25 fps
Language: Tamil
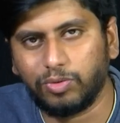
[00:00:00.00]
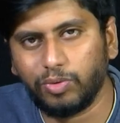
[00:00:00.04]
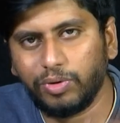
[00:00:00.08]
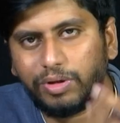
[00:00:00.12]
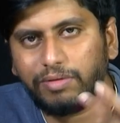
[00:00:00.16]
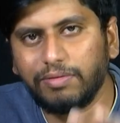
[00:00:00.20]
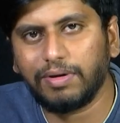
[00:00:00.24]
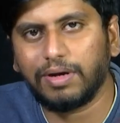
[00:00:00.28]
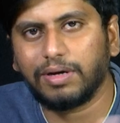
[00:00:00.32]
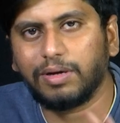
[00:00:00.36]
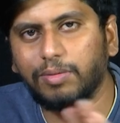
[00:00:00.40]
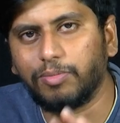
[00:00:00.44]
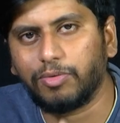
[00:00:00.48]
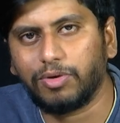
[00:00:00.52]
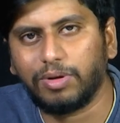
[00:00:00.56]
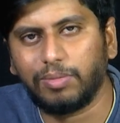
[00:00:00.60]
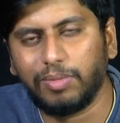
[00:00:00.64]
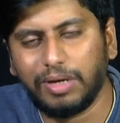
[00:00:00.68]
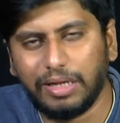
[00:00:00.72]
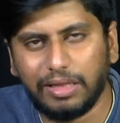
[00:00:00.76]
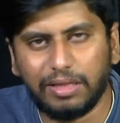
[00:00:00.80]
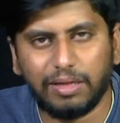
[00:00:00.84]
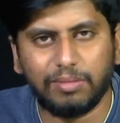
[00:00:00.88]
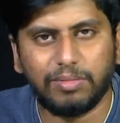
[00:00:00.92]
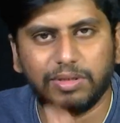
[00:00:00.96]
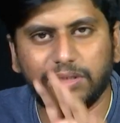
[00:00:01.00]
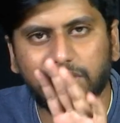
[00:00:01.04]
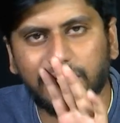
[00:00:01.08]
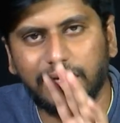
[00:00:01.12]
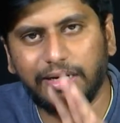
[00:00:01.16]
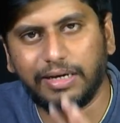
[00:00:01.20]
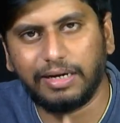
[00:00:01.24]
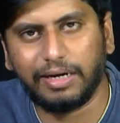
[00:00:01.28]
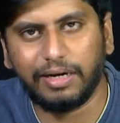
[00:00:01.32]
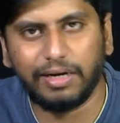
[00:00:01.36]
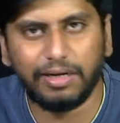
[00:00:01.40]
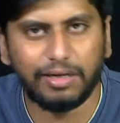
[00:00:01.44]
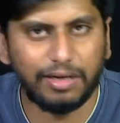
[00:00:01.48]
துணி வாங்க போகிறோமா இந்த மச்சான்
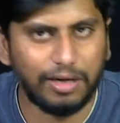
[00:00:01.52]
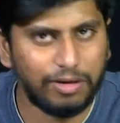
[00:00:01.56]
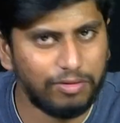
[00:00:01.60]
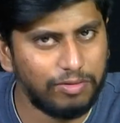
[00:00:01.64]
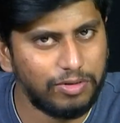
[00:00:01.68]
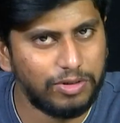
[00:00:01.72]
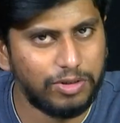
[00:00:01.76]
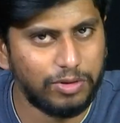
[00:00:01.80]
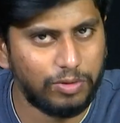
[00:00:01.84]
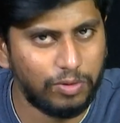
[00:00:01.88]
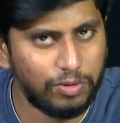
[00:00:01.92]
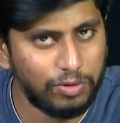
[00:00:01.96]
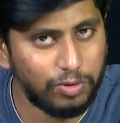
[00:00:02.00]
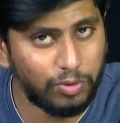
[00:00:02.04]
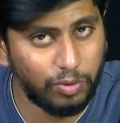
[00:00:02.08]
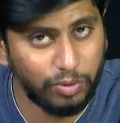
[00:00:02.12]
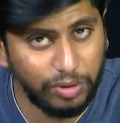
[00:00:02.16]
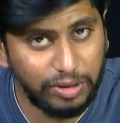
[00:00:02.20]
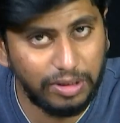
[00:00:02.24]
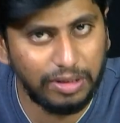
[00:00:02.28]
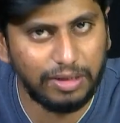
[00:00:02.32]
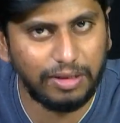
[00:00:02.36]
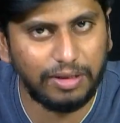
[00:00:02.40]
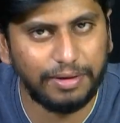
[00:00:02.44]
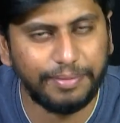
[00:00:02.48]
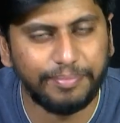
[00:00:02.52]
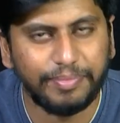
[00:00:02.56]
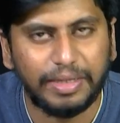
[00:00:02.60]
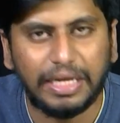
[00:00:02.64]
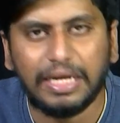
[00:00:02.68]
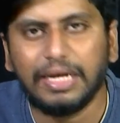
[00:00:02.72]
கிரெடிட் கார்டு வச்சுக்கோன்னு கொடுக்குறது